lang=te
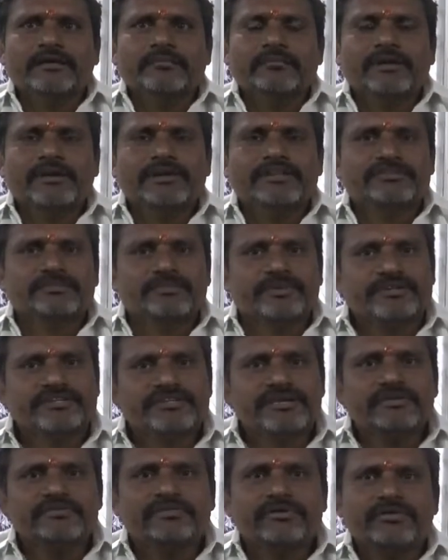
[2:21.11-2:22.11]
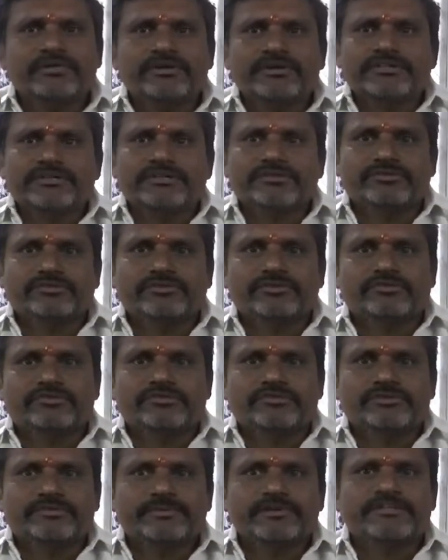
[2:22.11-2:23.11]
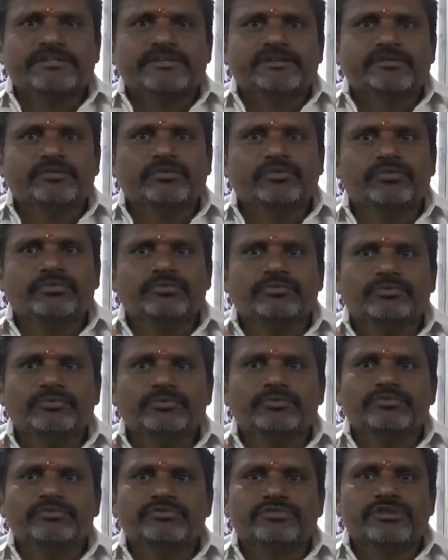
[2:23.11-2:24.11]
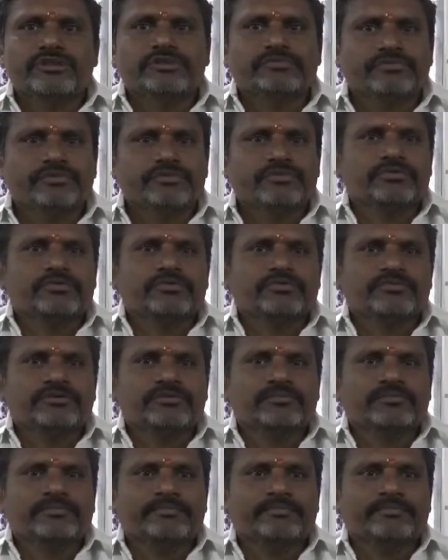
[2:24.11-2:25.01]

మళ్ళీ స్పెషల్ ఫౌండేషన్ కోర్సు స్పెషల్ గ్రూప్ టూ త్రీ ఫోర్ కోసం